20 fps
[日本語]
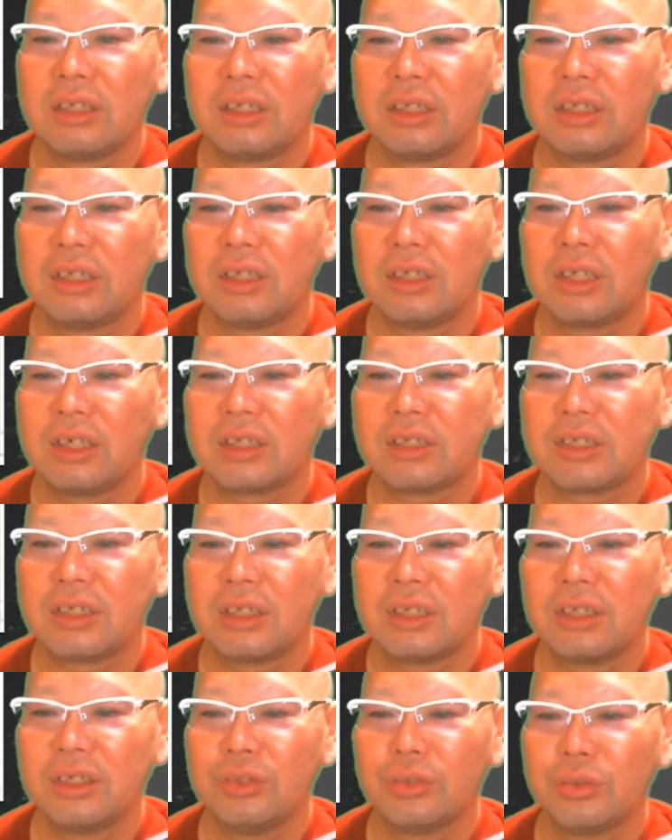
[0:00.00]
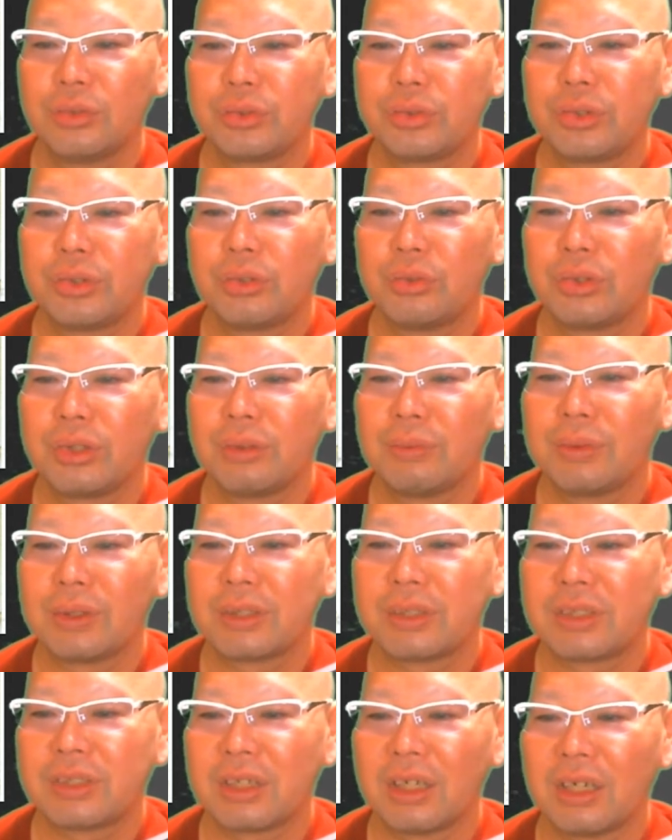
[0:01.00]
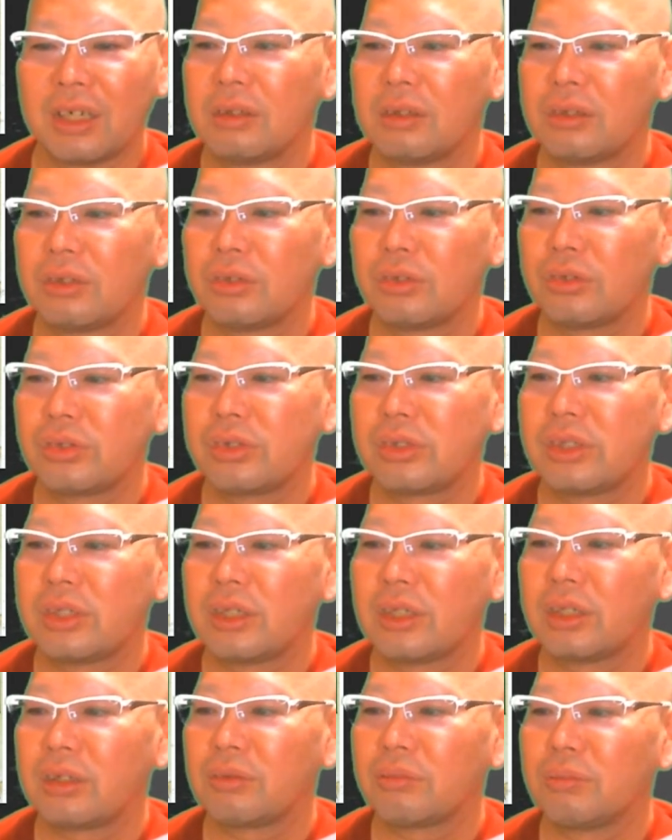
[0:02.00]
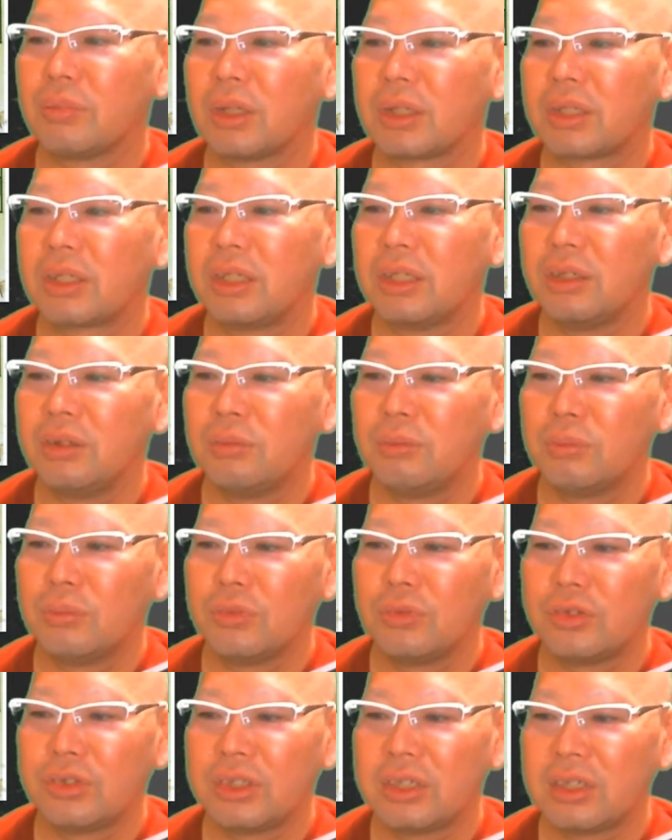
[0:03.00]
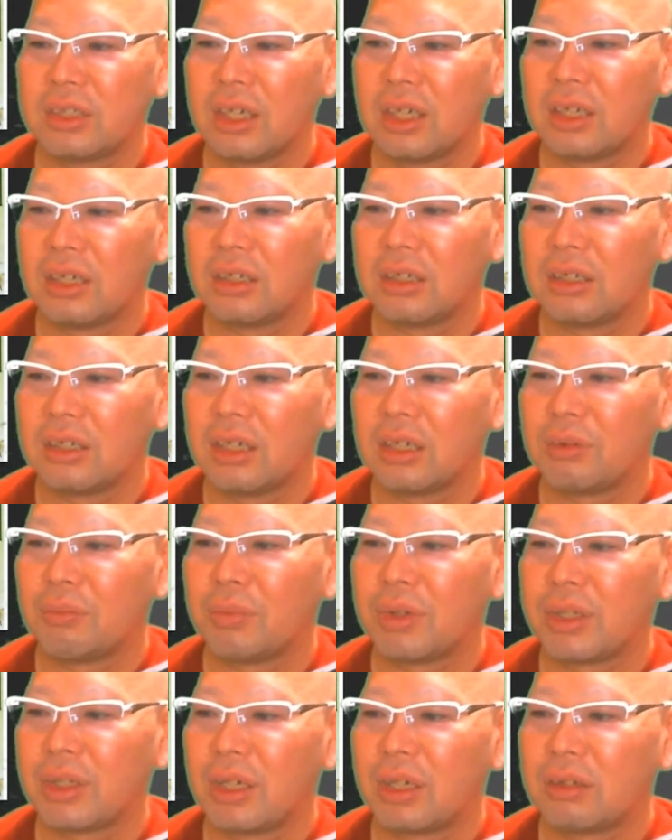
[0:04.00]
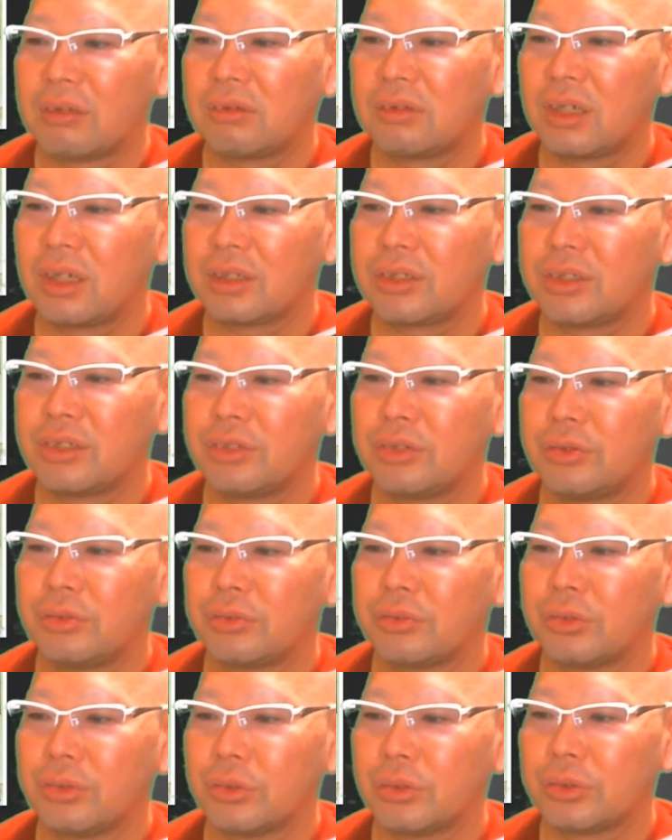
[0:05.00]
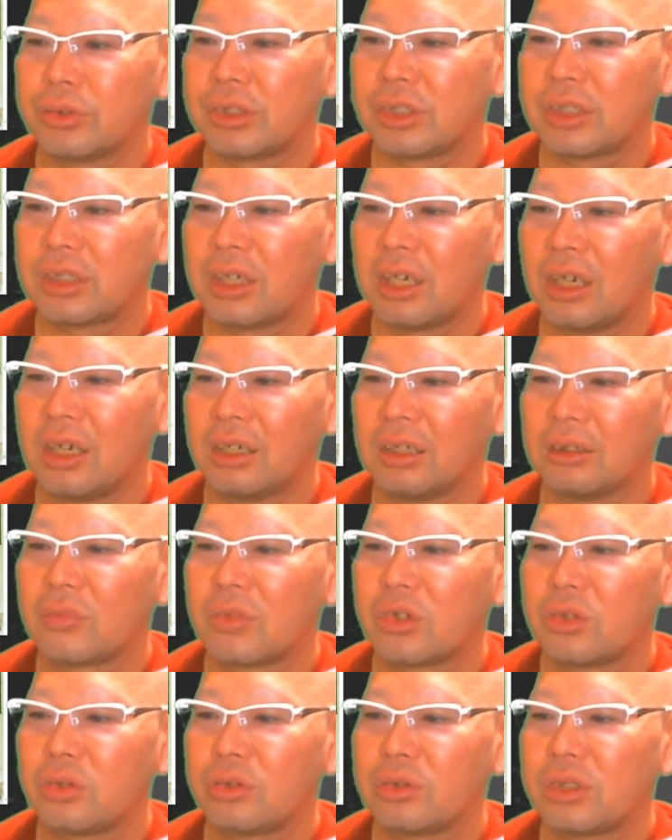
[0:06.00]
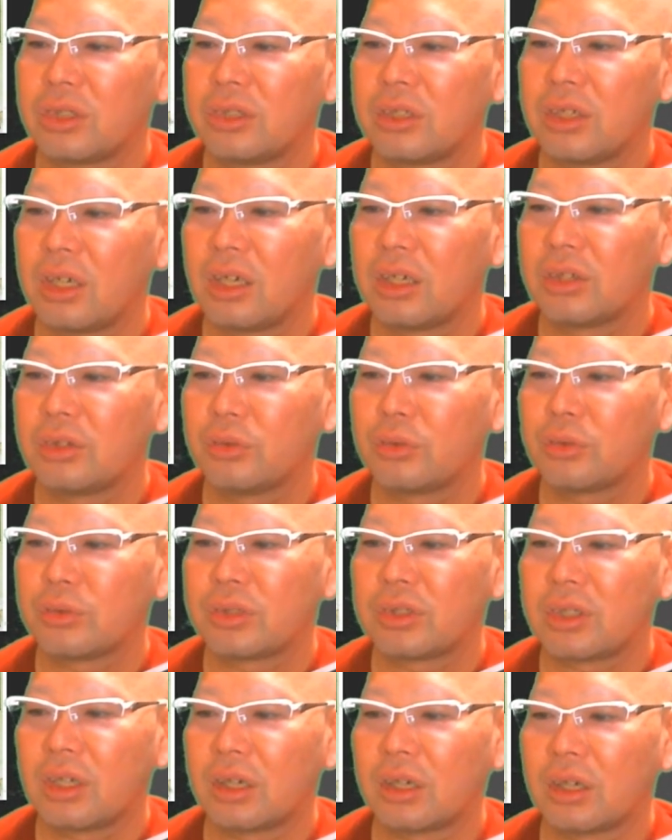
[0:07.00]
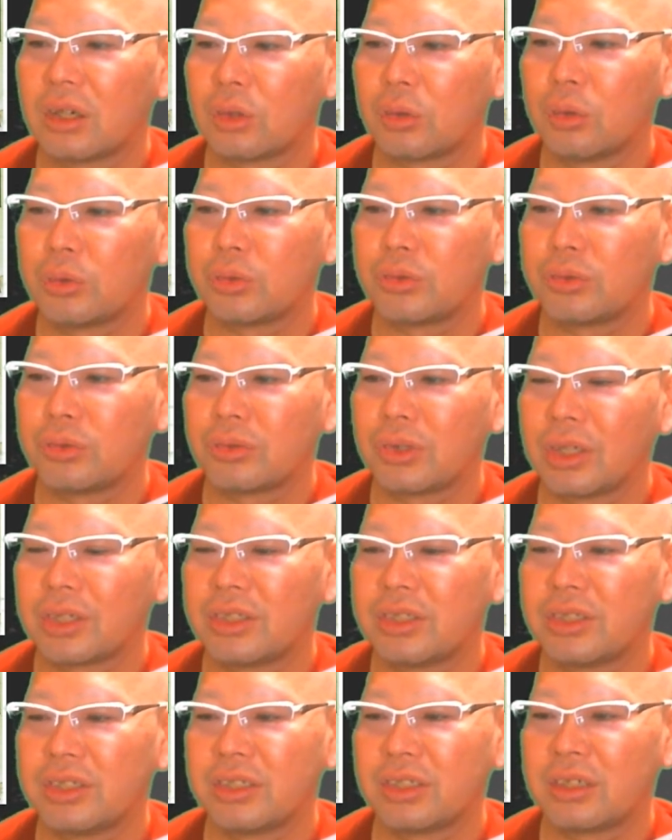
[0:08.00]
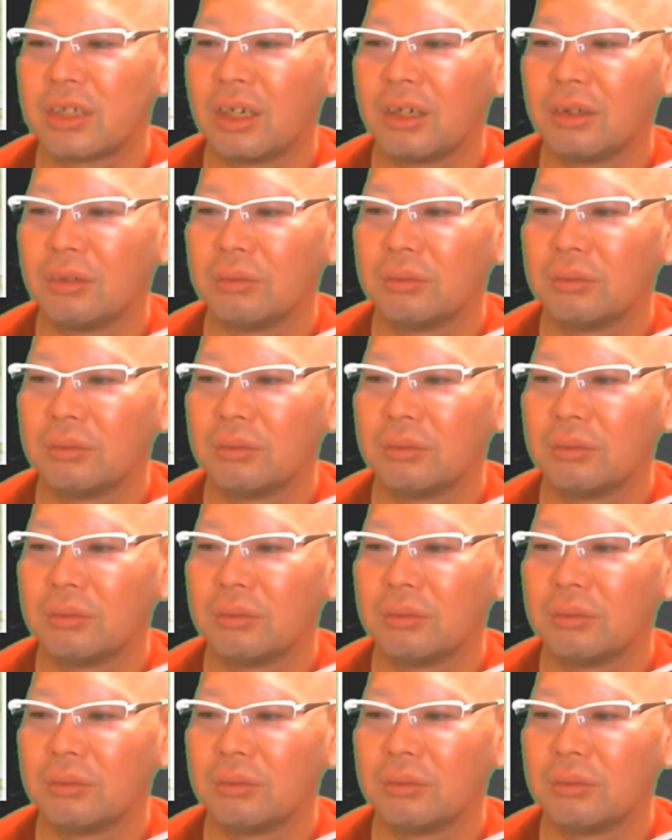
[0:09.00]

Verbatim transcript: 平車に乗っておりましたそして、まあ、勤務時間が、まあ、184時間そして残業時間が58時間